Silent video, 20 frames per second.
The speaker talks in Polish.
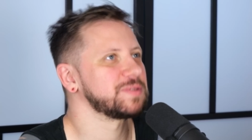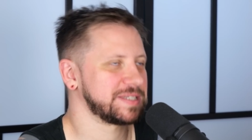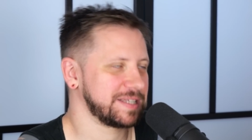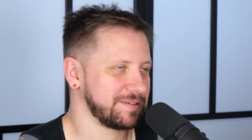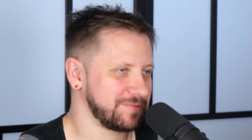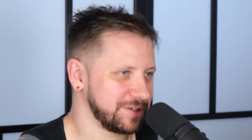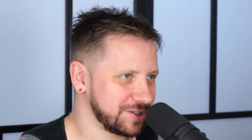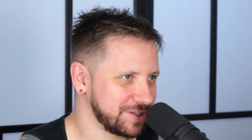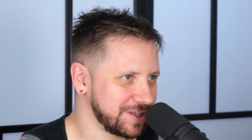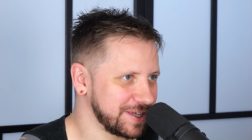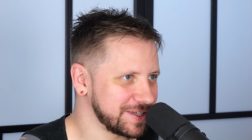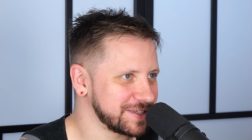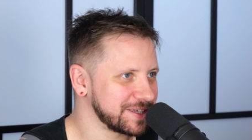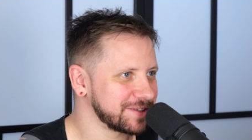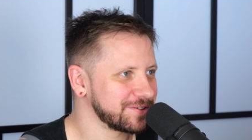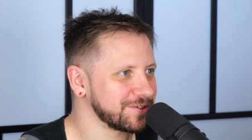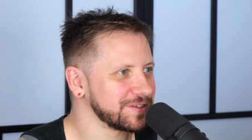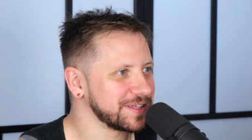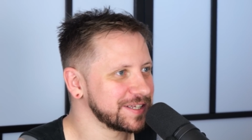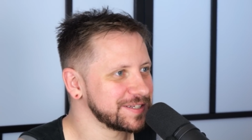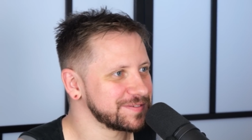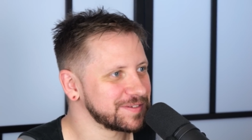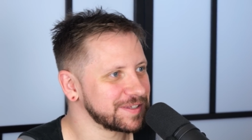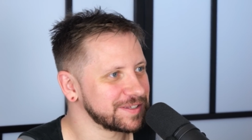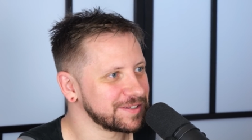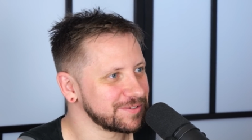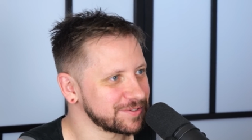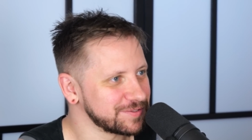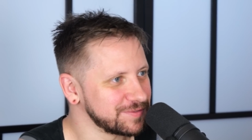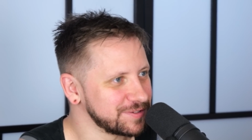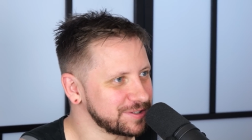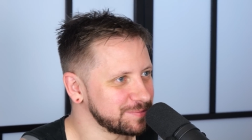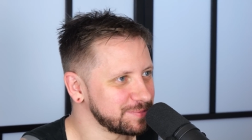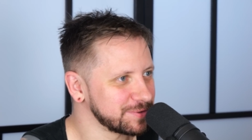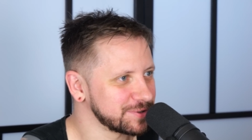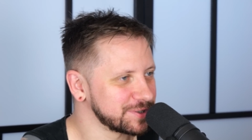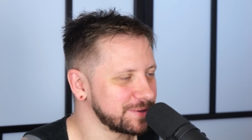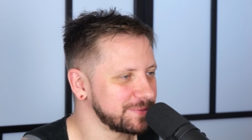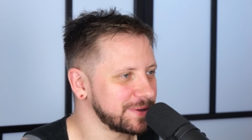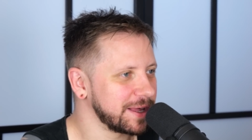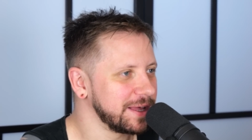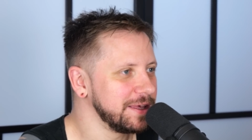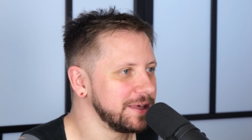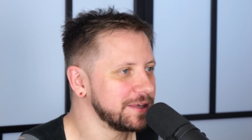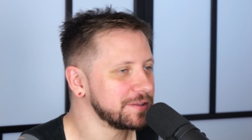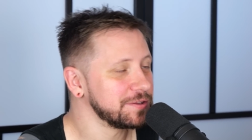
stawiasz tezę, to ona jest wtedy oczywiście potrzebna.